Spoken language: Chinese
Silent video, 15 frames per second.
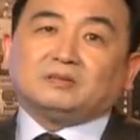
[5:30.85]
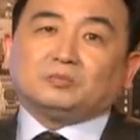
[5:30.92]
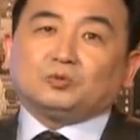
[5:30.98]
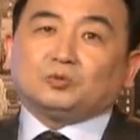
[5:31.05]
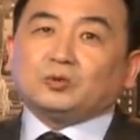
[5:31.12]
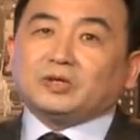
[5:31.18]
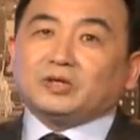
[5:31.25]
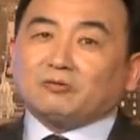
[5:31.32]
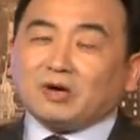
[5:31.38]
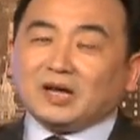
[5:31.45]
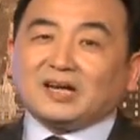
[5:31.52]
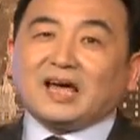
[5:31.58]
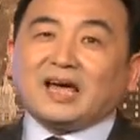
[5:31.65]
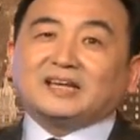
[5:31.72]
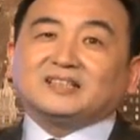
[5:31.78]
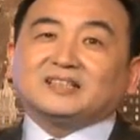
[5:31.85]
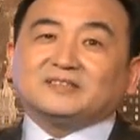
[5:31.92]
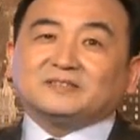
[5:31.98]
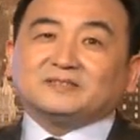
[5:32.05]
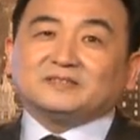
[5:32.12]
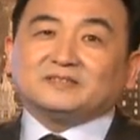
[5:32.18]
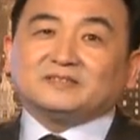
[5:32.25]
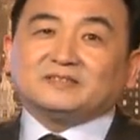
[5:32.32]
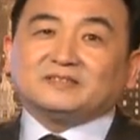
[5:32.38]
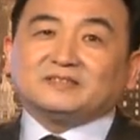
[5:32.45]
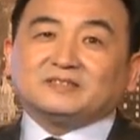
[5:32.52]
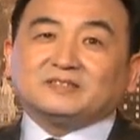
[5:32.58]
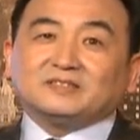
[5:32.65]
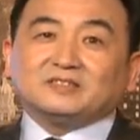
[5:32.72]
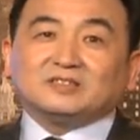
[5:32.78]
不会乱来的，
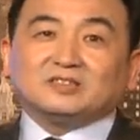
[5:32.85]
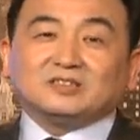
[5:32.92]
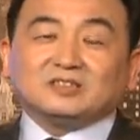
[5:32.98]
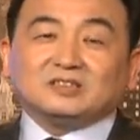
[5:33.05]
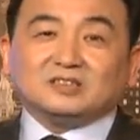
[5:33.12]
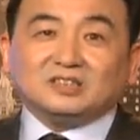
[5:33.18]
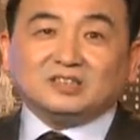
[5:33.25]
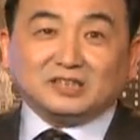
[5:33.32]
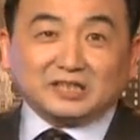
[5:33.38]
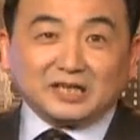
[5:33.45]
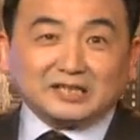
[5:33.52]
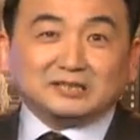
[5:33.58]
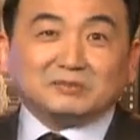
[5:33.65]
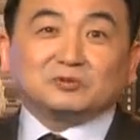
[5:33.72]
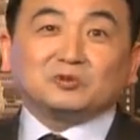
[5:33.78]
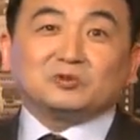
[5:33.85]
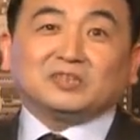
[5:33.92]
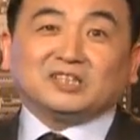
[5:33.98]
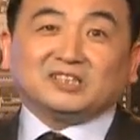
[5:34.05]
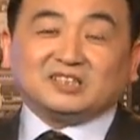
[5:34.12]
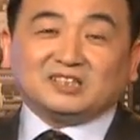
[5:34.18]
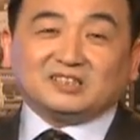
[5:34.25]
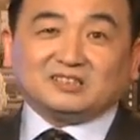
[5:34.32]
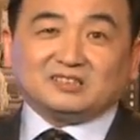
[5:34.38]
应该这么去理解。